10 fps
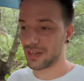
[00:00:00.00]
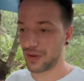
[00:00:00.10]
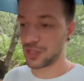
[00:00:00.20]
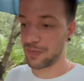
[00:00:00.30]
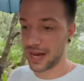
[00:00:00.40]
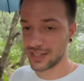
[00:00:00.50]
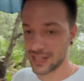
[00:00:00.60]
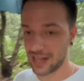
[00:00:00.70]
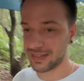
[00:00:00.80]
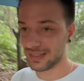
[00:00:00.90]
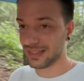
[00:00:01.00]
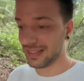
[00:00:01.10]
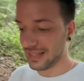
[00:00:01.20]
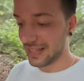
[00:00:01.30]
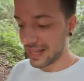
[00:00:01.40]
è una spiaggia
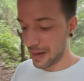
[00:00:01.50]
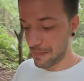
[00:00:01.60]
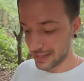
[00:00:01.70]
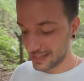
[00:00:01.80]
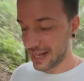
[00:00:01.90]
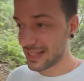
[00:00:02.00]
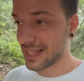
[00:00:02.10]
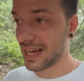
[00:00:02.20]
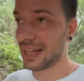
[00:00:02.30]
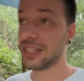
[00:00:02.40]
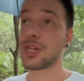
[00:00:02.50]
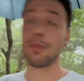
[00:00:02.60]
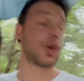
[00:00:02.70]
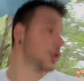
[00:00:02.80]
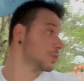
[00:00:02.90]
abbastanza diciamo
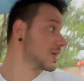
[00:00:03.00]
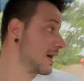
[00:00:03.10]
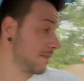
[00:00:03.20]
chiusa